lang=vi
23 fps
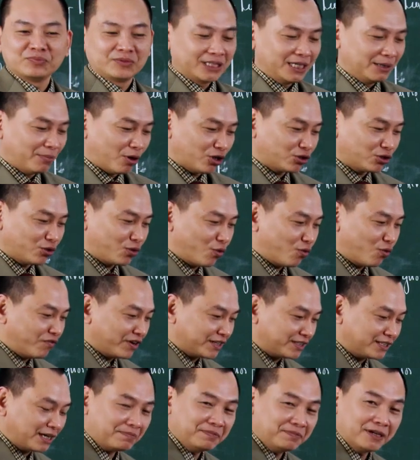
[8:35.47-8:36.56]
thì bọn tôi cũng phải
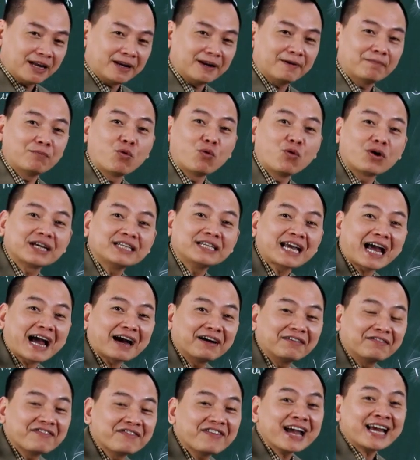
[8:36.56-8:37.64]
chấp nhận là mua cái nhà
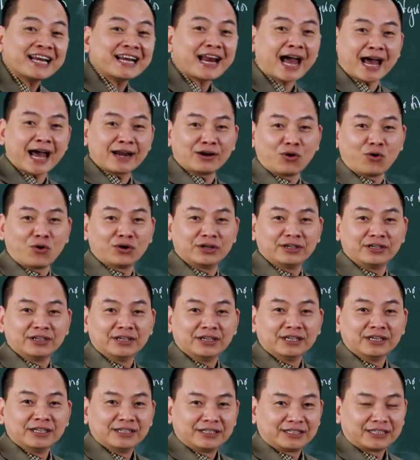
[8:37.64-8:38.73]
ở ven Hà Nội
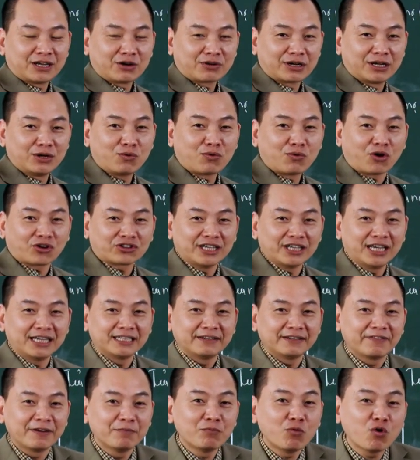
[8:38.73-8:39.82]
xong đến lúc có tiền
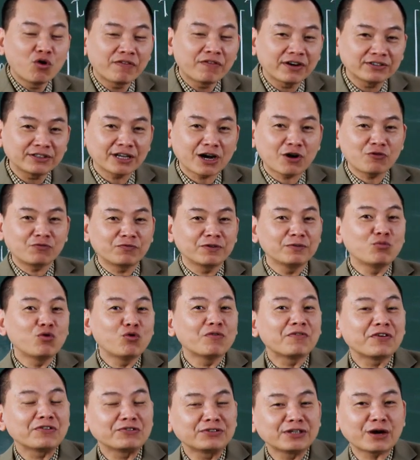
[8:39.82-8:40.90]
thì mới mua vào trong mới mua
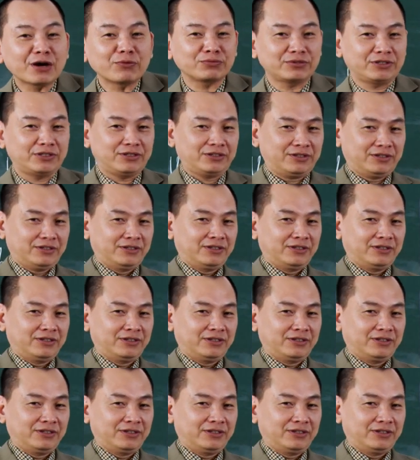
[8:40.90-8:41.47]
vào trong chị